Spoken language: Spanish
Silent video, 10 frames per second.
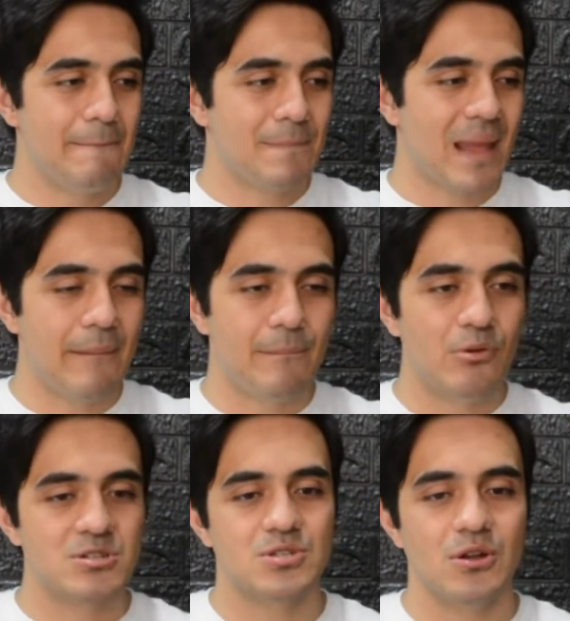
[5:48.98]

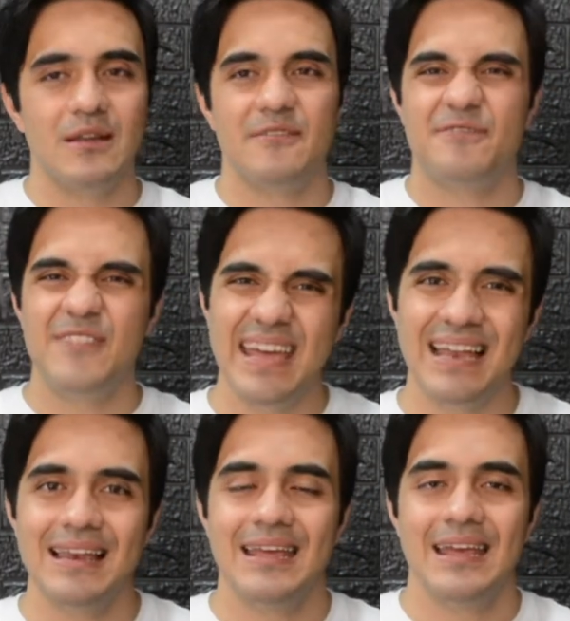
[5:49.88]
apóstol
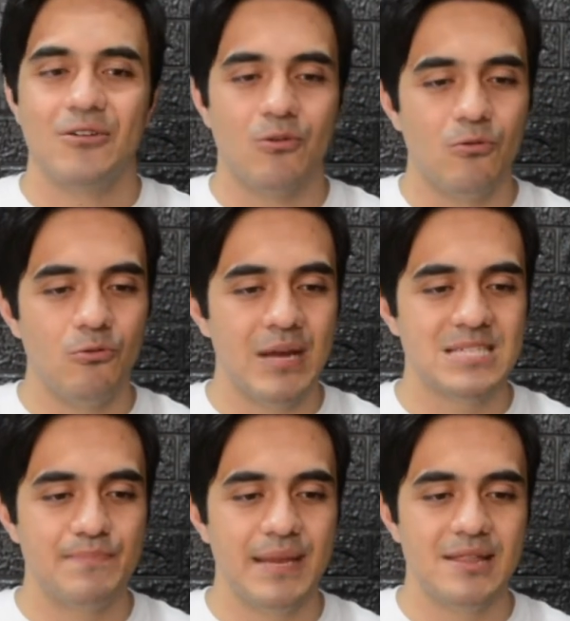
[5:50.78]
fiel con un
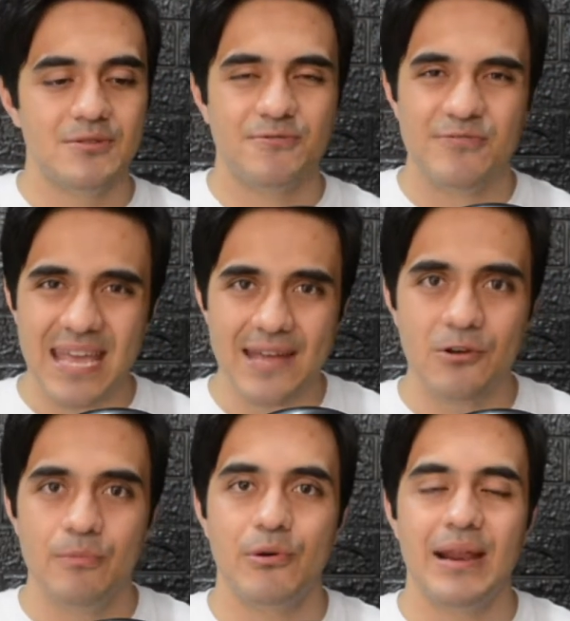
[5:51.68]
espíritu
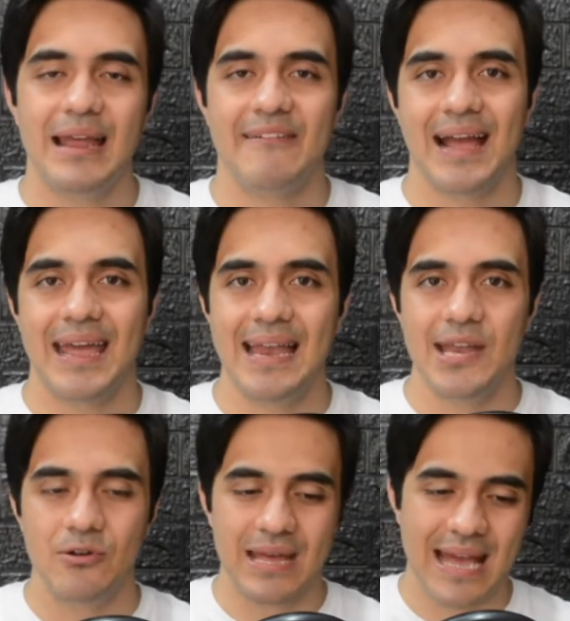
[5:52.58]
fiero por el
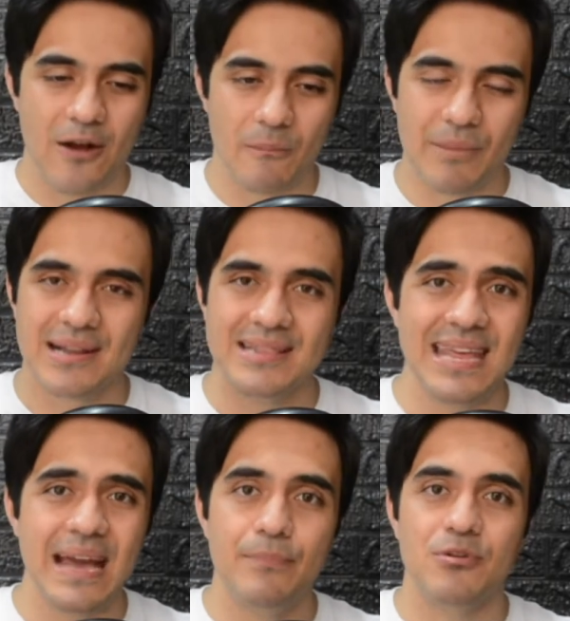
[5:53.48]
Evangelio y que
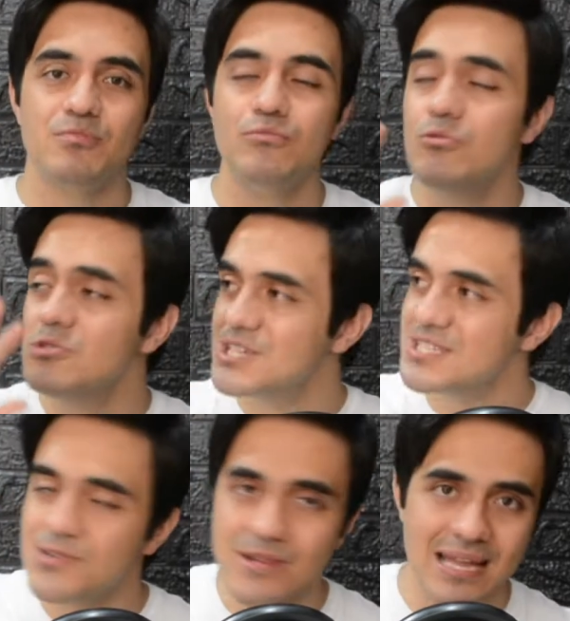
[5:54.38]
compartía por muchas
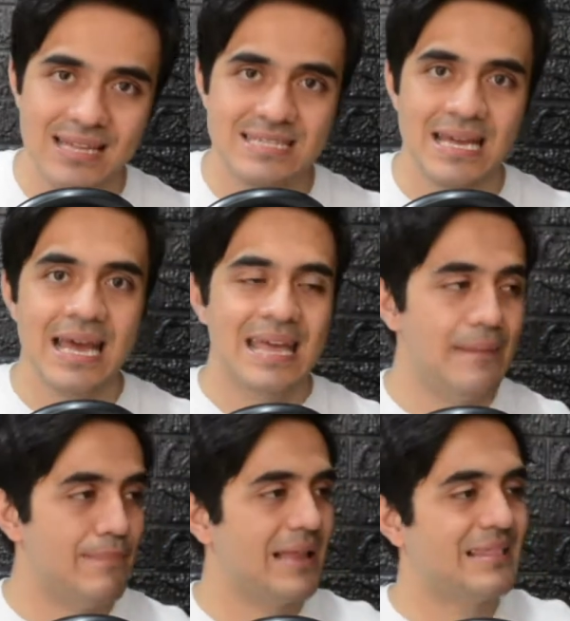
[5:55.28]
ciudades y
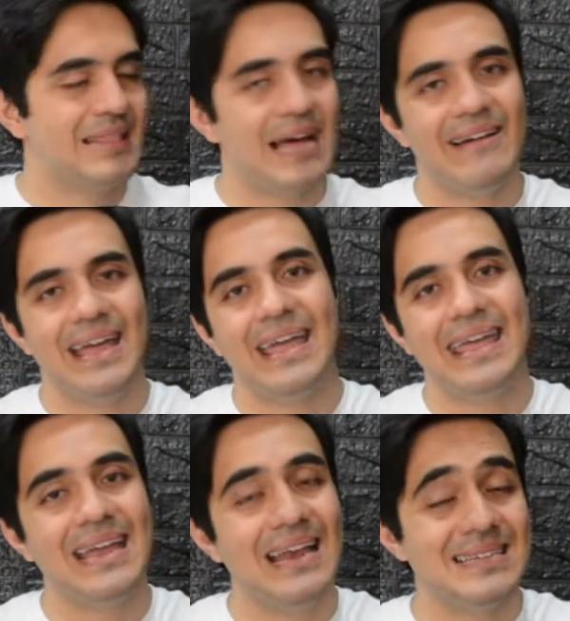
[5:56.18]
plantaba
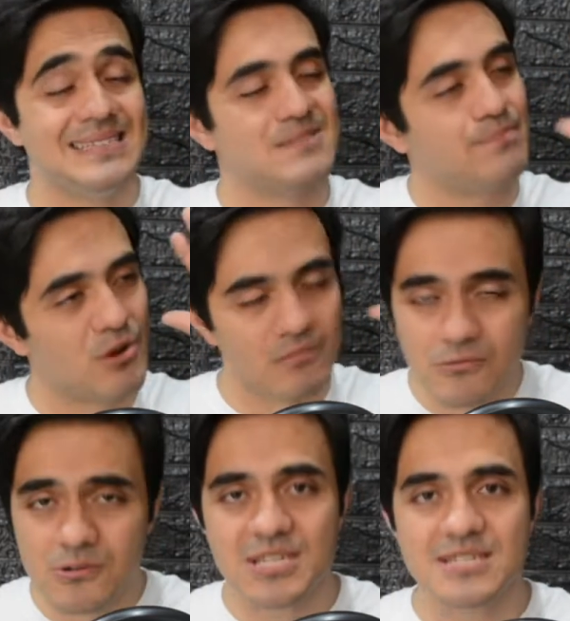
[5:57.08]
iglesias por
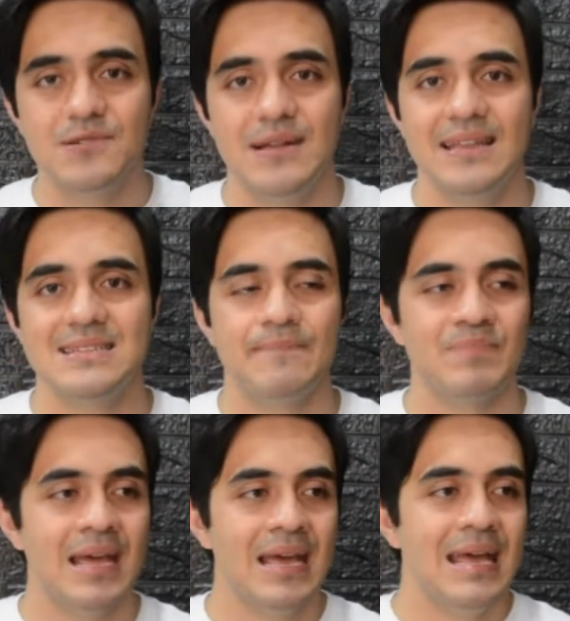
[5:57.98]
muchas ciudades
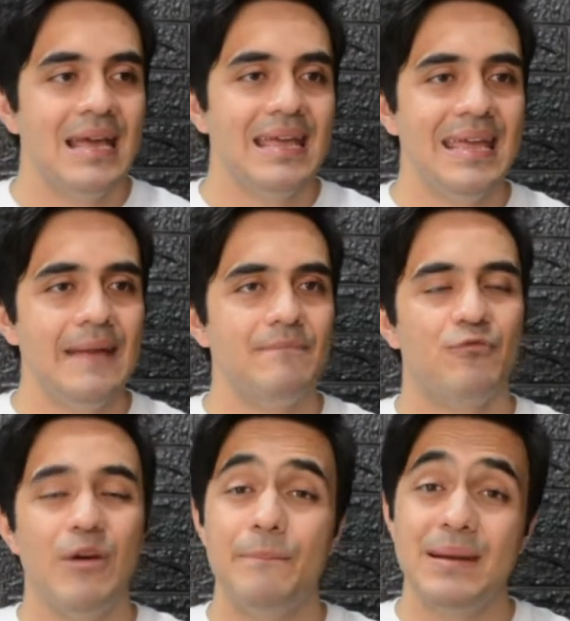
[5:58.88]
y
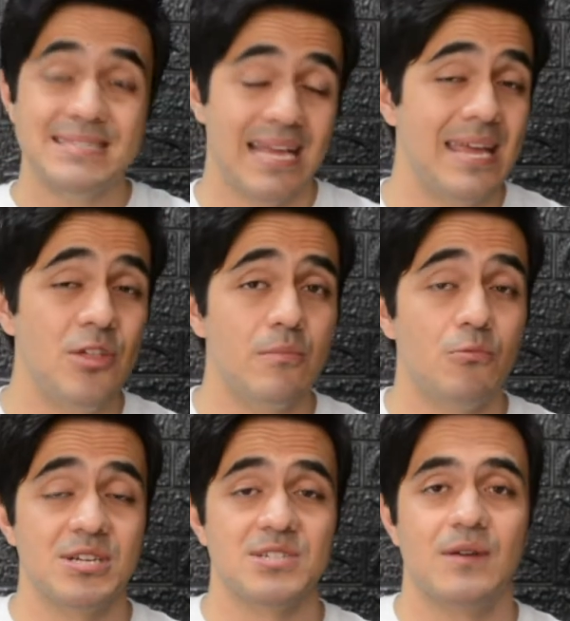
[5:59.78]
fue perseguido en
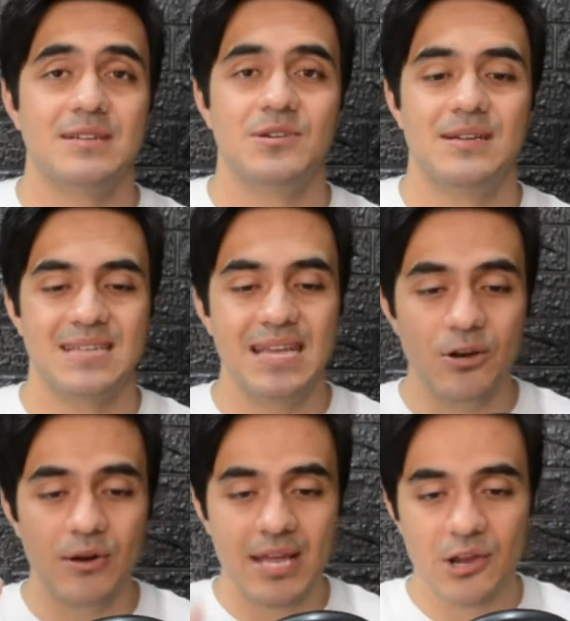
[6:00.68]
muchas ocasiones. Y
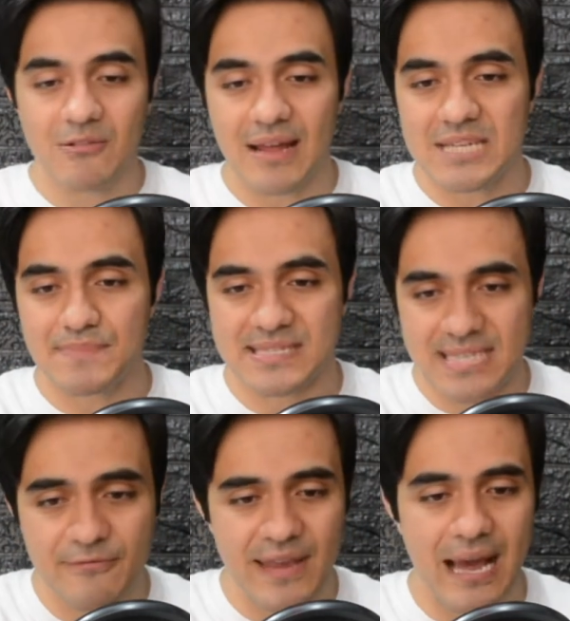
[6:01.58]
hoy quiero hablar
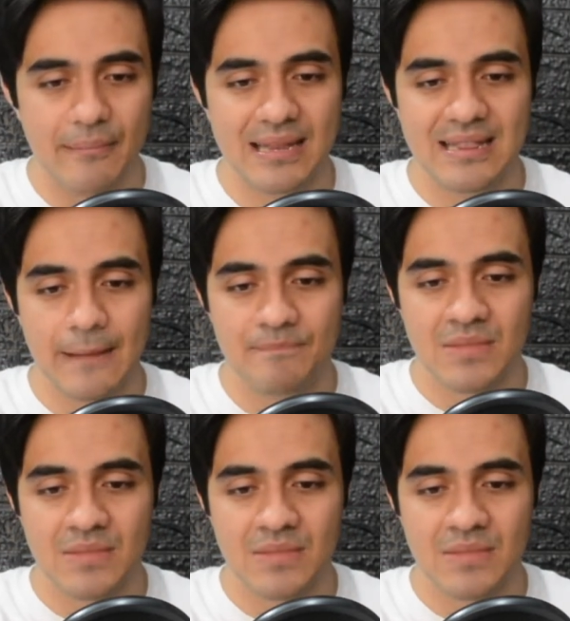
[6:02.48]
específicamente